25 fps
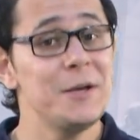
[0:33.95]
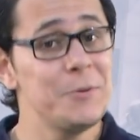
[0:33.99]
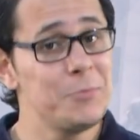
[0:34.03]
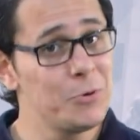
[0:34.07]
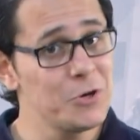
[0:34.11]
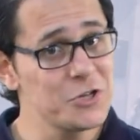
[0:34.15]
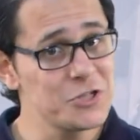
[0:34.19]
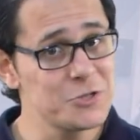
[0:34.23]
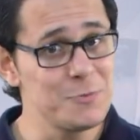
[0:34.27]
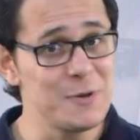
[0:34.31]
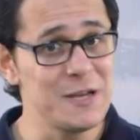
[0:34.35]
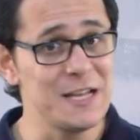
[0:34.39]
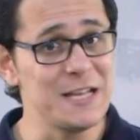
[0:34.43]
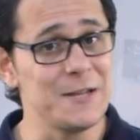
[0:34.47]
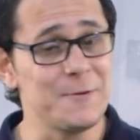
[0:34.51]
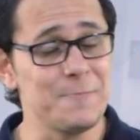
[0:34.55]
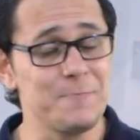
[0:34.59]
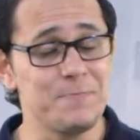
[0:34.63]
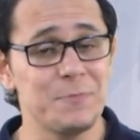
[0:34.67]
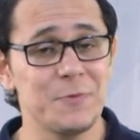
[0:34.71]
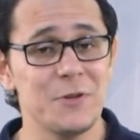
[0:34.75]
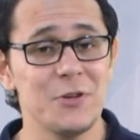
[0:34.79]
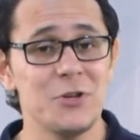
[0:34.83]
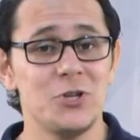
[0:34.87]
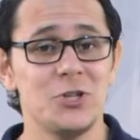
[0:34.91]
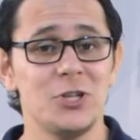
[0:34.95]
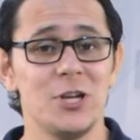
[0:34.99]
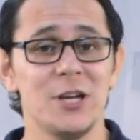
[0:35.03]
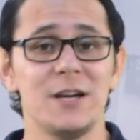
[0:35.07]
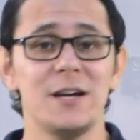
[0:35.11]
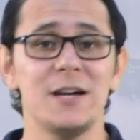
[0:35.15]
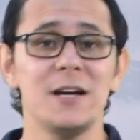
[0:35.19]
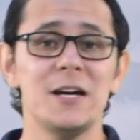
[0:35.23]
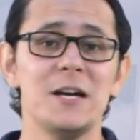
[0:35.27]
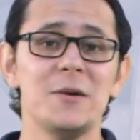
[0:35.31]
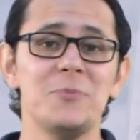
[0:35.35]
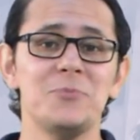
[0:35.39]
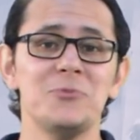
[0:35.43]
Pois bem,
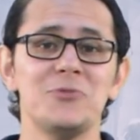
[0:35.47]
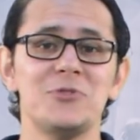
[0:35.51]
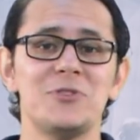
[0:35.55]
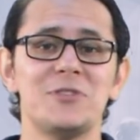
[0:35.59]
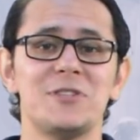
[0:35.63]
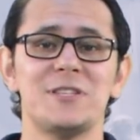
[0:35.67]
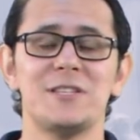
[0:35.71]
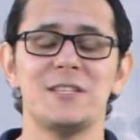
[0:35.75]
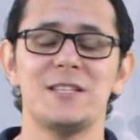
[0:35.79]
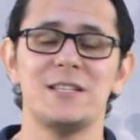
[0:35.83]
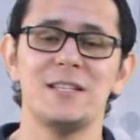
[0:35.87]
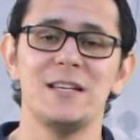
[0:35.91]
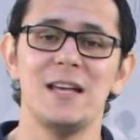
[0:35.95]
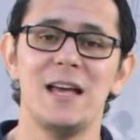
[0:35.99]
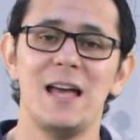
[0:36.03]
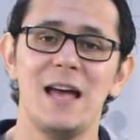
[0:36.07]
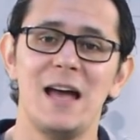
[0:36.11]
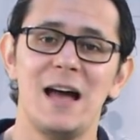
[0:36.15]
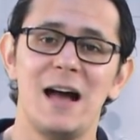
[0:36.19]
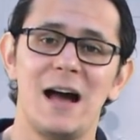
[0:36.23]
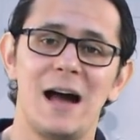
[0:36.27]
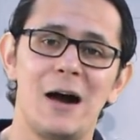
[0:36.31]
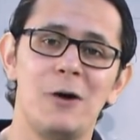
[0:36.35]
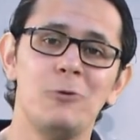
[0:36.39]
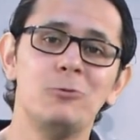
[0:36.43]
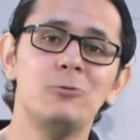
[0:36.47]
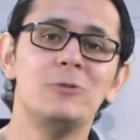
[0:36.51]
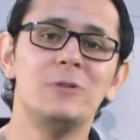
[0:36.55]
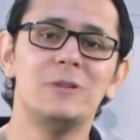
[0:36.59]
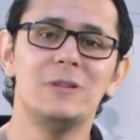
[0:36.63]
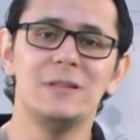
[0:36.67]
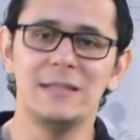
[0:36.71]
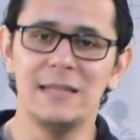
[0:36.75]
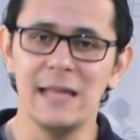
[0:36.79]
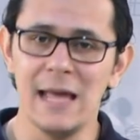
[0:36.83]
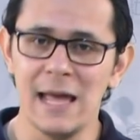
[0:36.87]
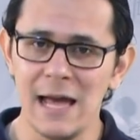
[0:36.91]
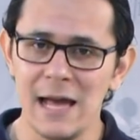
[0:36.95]
chegamos ao
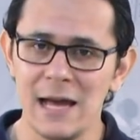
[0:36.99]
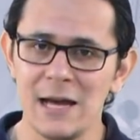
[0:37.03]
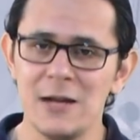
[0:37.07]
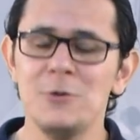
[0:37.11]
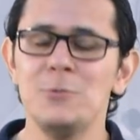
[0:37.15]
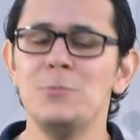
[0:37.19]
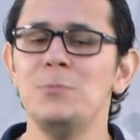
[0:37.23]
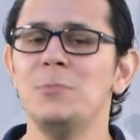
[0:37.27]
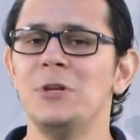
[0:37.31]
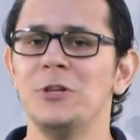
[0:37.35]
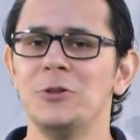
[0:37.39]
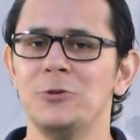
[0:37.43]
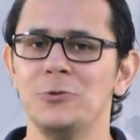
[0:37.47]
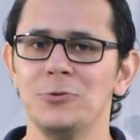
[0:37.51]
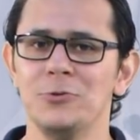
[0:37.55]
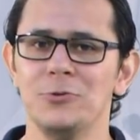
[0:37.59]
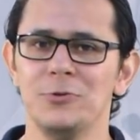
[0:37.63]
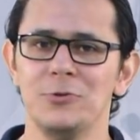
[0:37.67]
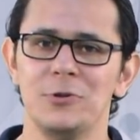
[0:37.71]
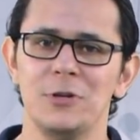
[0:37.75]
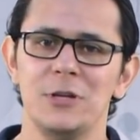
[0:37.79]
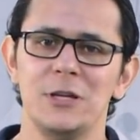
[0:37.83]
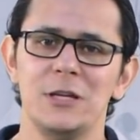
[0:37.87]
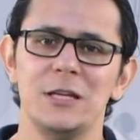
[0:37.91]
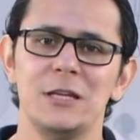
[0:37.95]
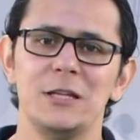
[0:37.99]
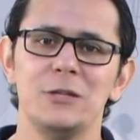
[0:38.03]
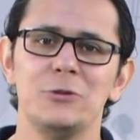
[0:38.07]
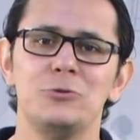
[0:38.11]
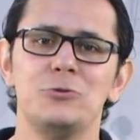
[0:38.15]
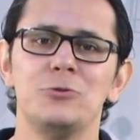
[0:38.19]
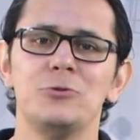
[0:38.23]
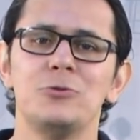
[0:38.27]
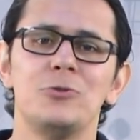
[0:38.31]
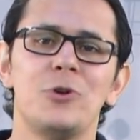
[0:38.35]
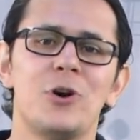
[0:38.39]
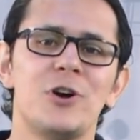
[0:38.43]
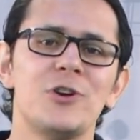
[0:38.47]
término
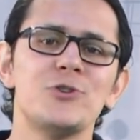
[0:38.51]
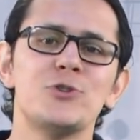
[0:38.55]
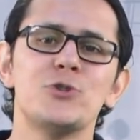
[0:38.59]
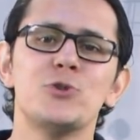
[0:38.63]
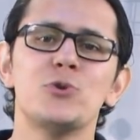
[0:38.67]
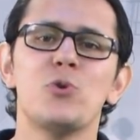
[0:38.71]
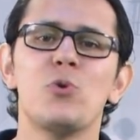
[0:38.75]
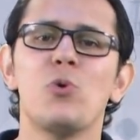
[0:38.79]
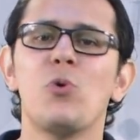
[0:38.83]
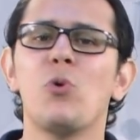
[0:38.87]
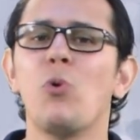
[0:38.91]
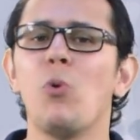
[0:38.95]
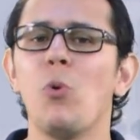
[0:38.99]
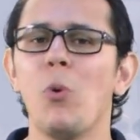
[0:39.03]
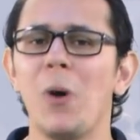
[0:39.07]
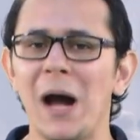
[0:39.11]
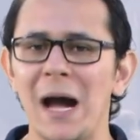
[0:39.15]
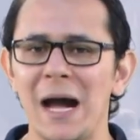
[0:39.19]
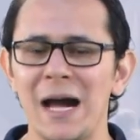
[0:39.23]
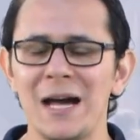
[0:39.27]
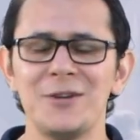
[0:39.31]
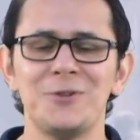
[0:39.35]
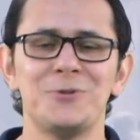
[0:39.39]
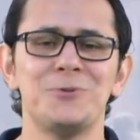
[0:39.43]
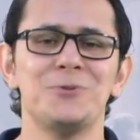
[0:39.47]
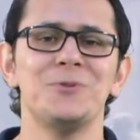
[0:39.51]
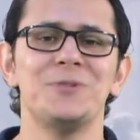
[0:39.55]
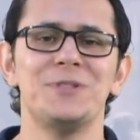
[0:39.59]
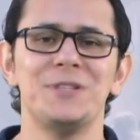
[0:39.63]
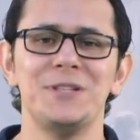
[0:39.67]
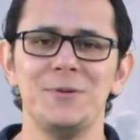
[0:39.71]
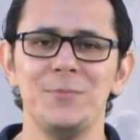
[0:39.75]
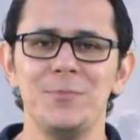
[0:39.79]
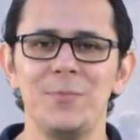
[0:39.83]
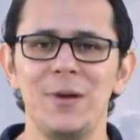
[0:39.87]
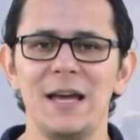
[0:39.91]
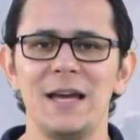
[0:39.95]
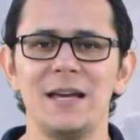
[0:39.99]
do nosso quarto
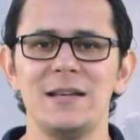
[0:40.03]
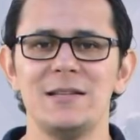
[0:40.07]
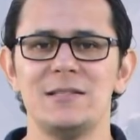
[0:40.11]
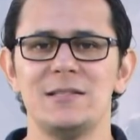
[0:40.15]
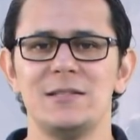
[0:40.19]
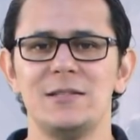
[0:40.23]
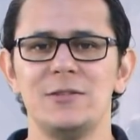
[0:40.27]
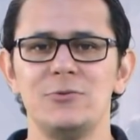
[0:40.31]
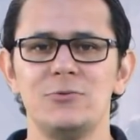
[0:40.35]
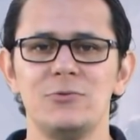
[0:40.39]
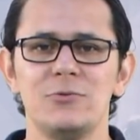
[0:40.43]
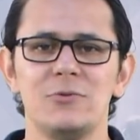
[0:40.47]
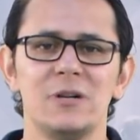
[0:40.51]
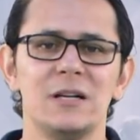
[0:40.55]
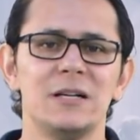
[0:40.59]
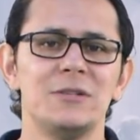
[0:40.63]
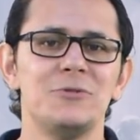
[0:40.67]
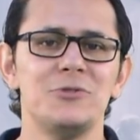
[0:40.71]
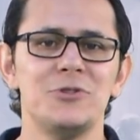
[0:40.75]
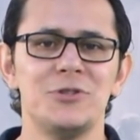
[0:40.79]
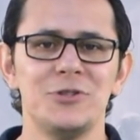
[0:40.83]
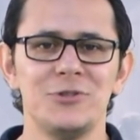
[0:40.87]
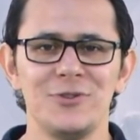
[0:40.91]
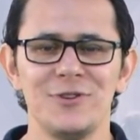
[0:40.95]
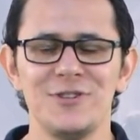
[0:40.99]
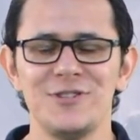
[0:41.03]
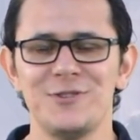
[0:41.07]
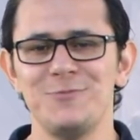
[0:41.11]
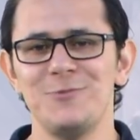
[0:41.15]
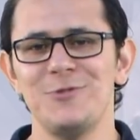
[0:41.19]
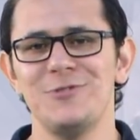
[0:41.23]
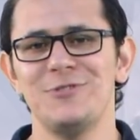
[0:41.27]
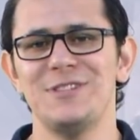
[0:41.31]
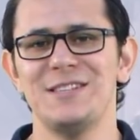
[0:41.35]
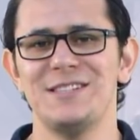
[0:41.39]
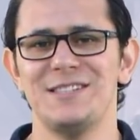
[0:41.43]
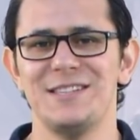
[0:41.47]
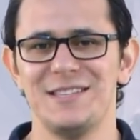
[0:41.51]
trimestre do ano de
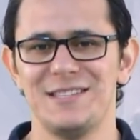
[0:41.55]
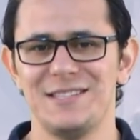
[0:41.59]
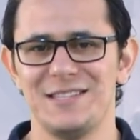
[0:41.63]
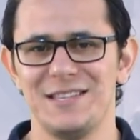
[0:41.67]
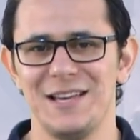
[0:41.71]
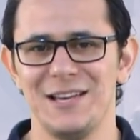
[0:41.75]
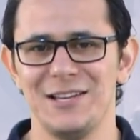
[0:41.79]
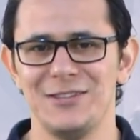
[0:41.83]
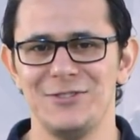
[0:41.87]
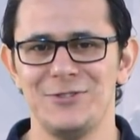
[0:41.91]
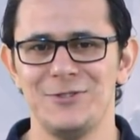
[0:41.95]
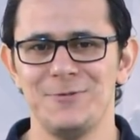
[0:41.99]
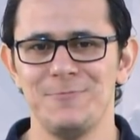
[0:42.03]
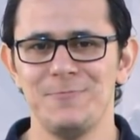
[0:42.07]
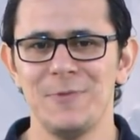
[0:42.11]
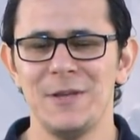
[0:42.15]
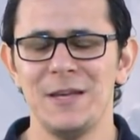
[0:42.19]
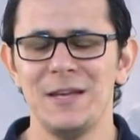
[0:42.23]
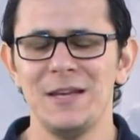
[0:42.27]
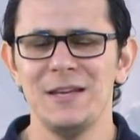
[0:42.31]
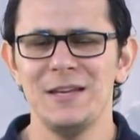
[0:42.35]
2017.